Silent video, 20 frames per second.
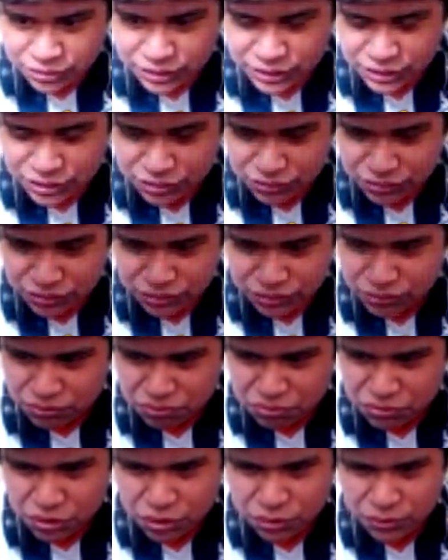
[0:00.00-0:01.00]
esto
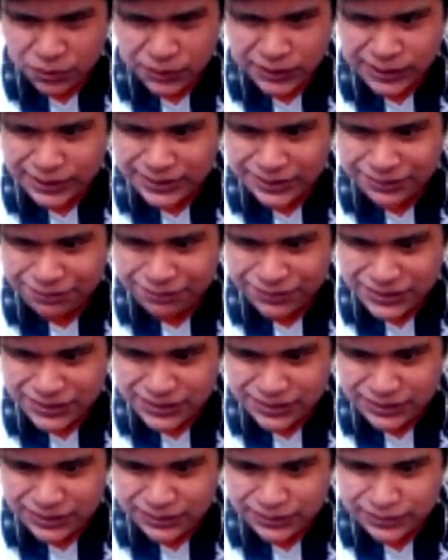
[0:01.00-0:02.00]
no lo veo tan
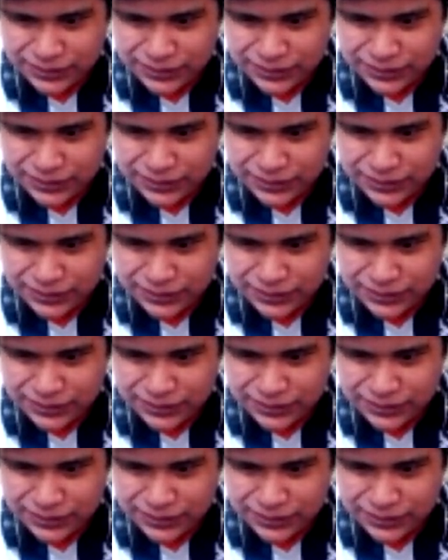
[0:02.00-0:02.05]
difícil.